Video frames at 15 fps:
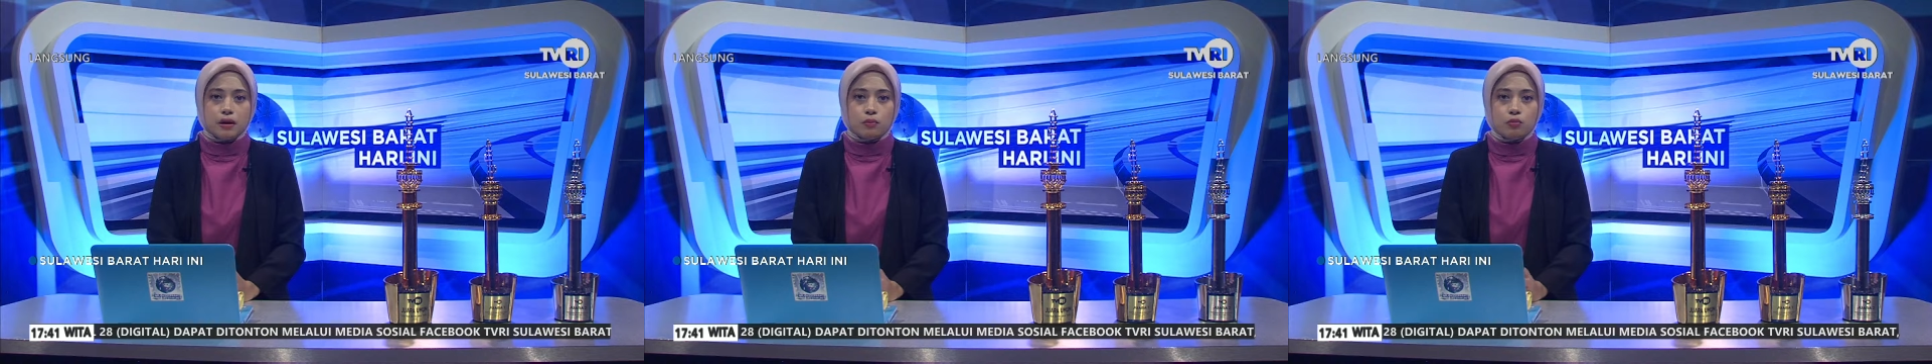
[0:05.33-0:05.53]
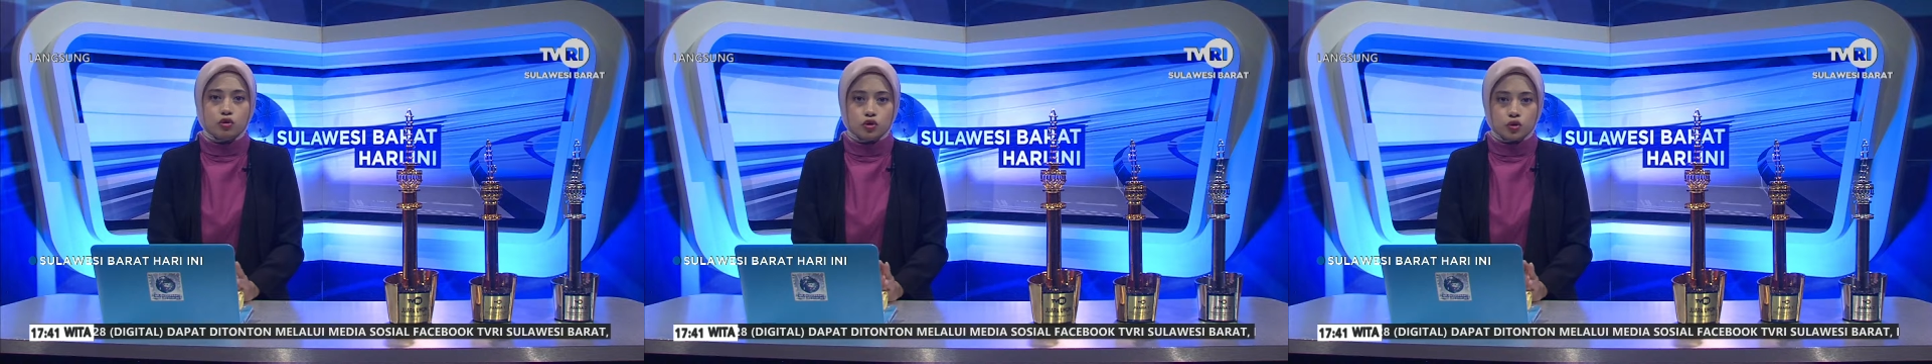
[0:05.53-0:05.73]

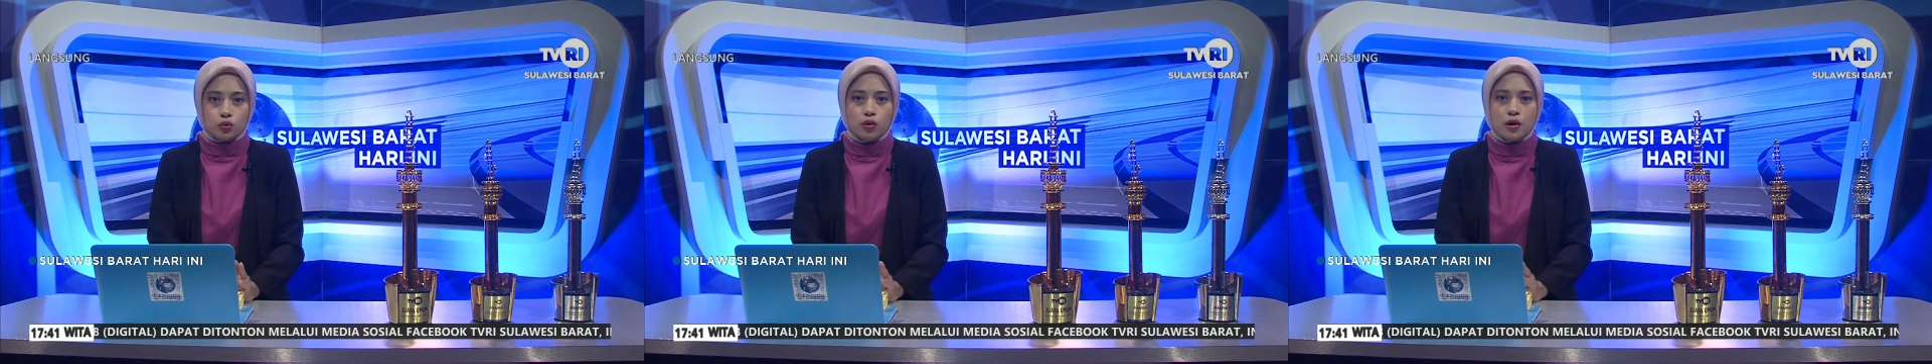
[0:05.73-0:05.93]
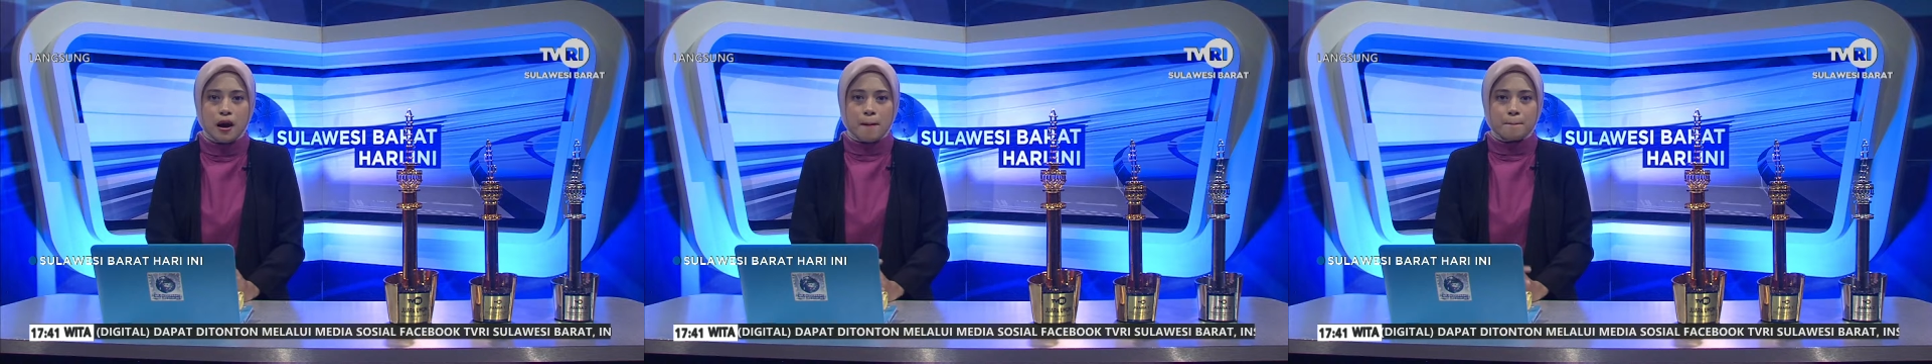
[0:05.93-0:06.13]
Mamuju,
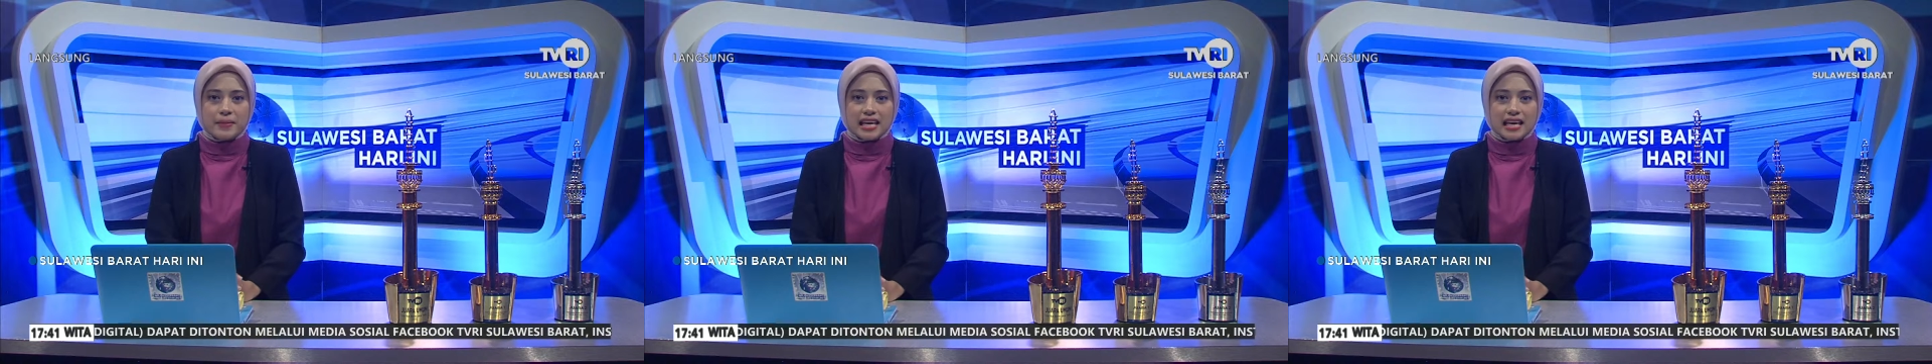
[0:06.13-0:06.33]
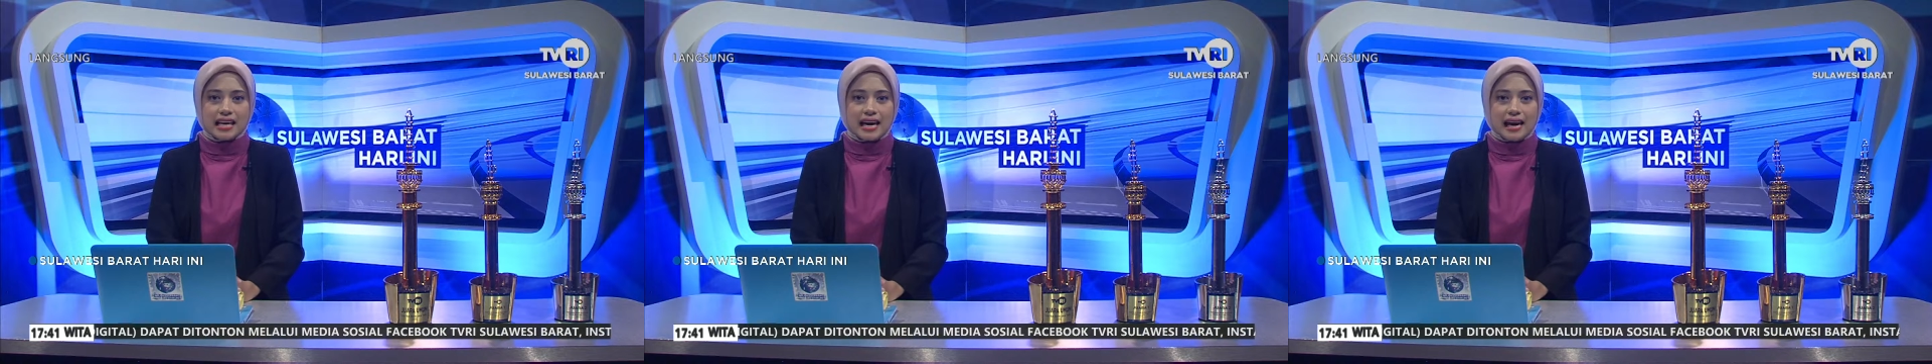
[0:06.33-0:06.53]

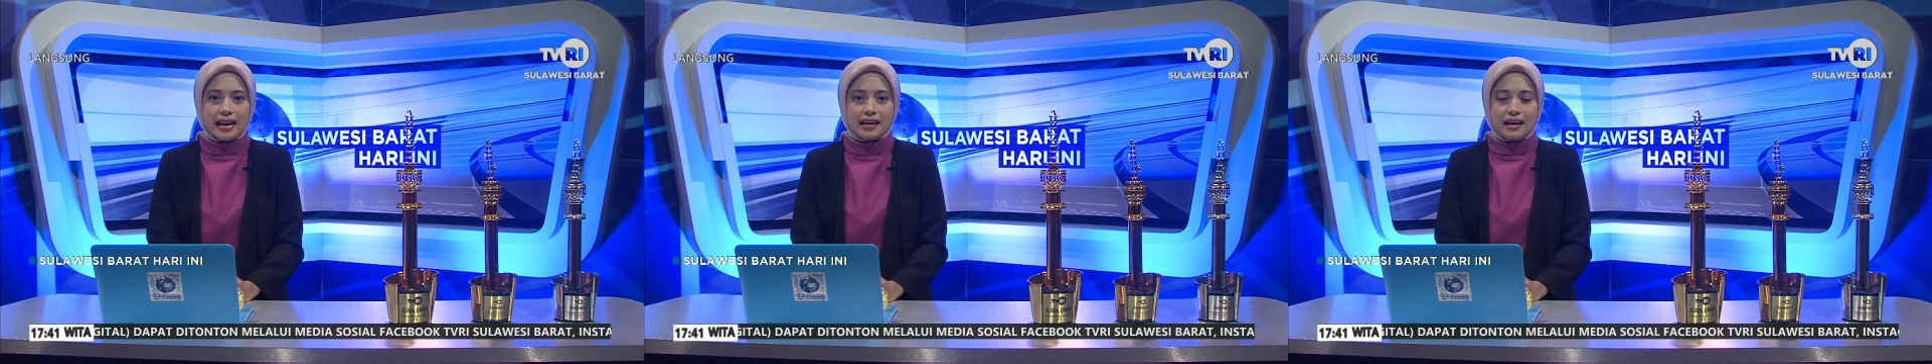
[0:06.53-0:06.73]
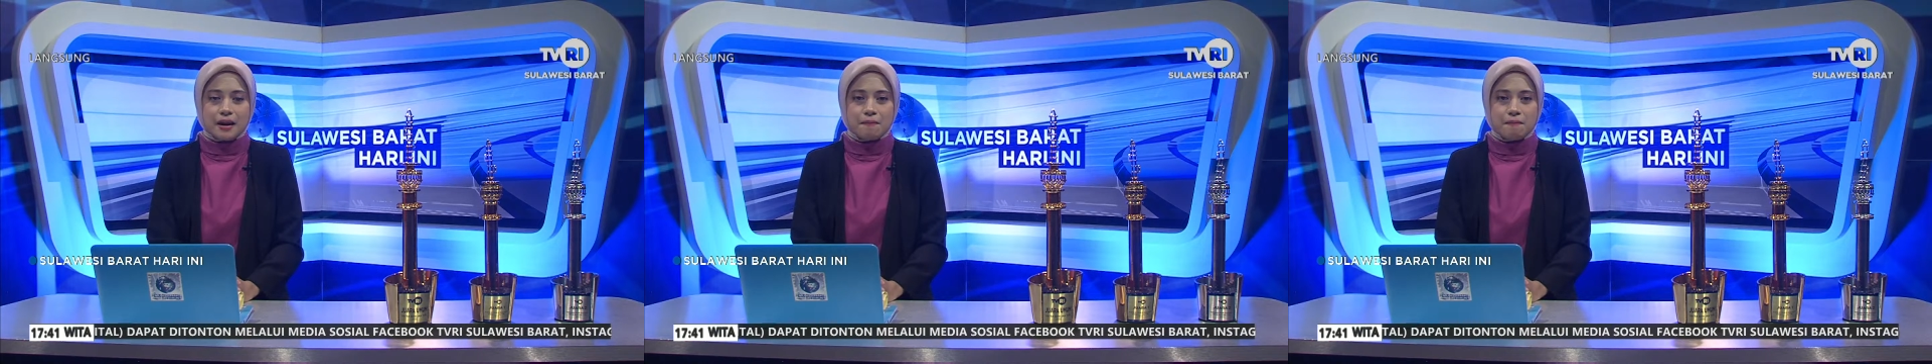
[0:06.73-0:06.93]

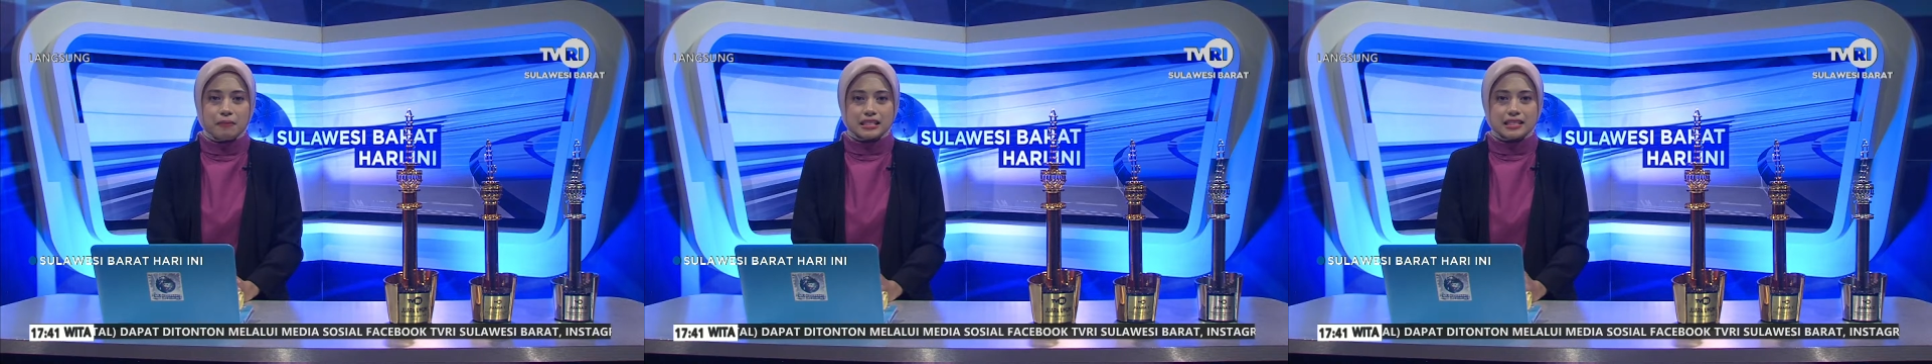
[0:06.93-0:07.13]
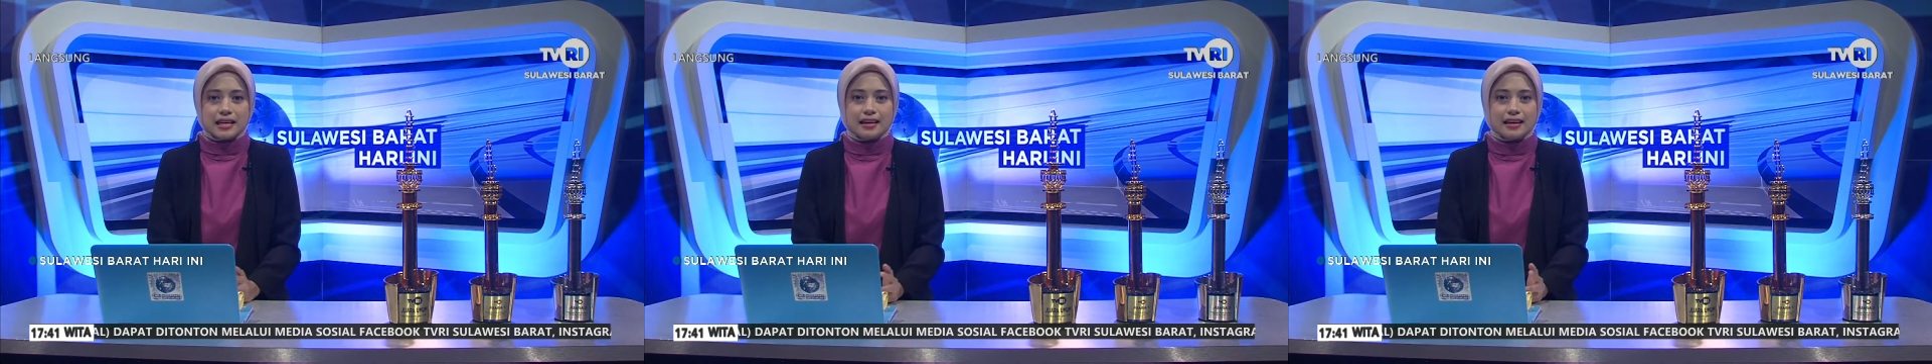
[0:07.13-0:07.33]
menyelenggarakan
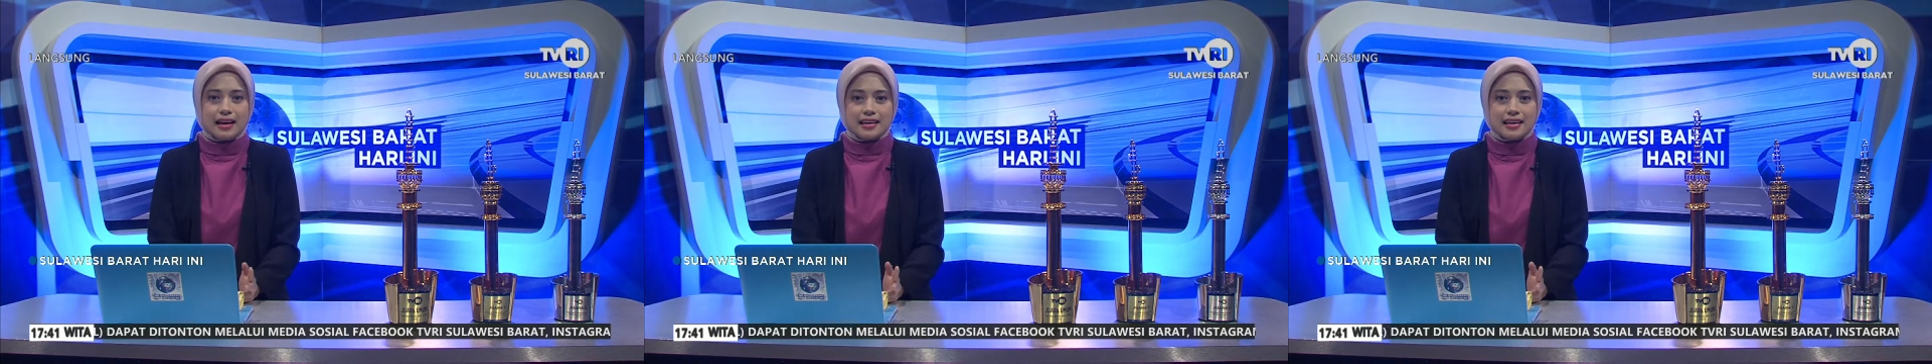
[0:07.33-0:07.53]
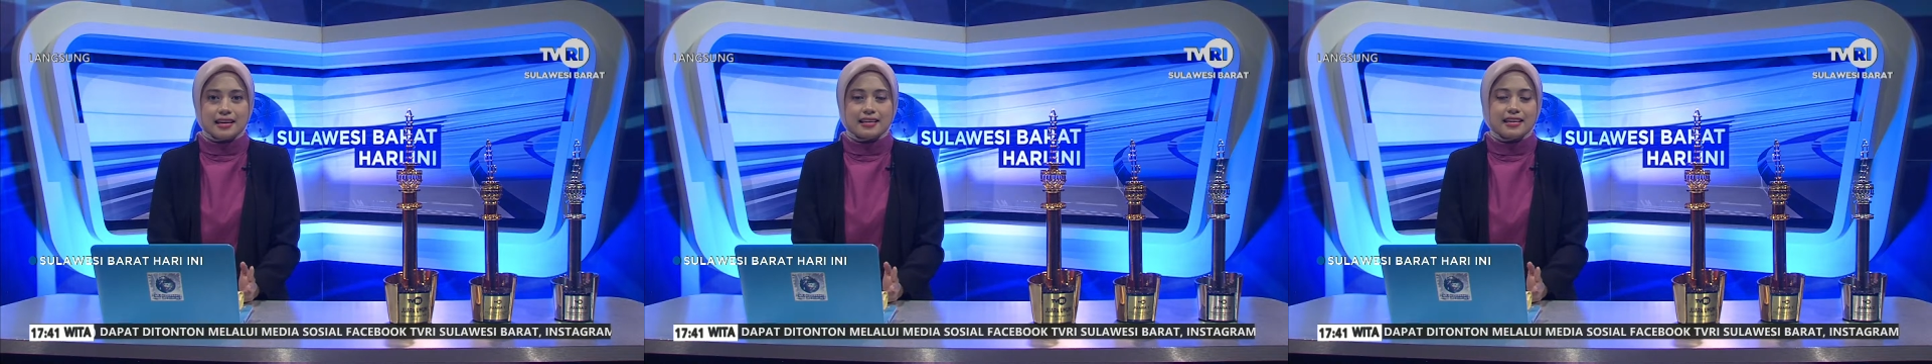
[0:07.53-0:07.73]
pesta nelayan